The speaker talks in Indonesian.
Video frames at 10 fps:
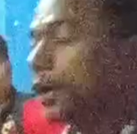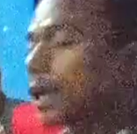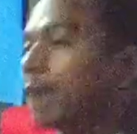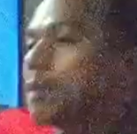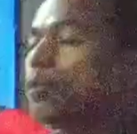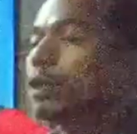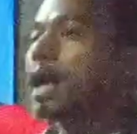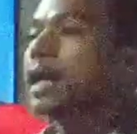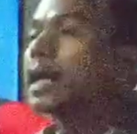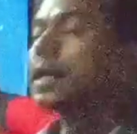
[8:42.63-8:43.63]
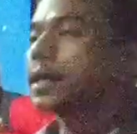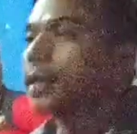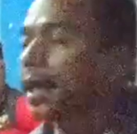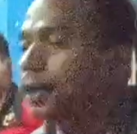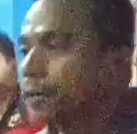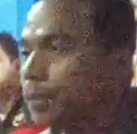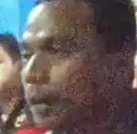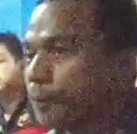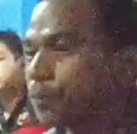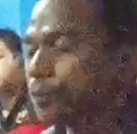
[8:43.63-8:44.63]
kami menggunakan ajadirektin
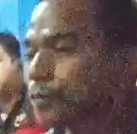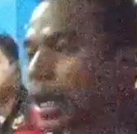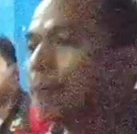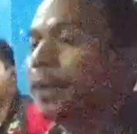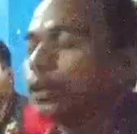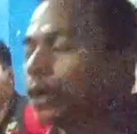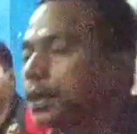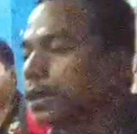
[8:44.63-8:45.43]
apa itu aja